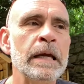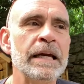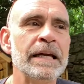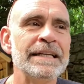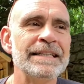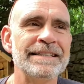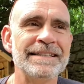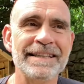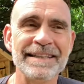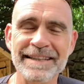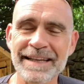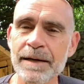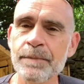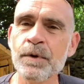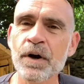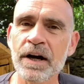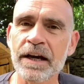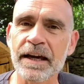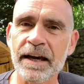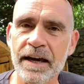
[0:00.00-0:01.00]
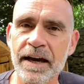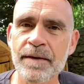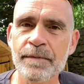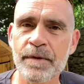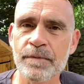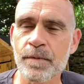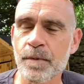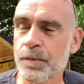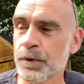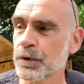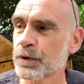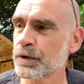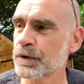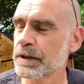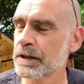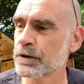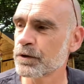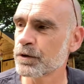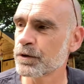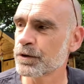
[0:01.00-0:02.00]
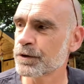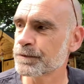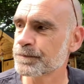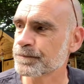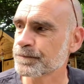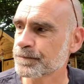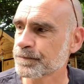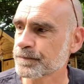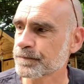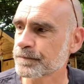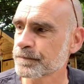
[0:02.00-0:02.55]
C'est tellement agréable à un moment donné de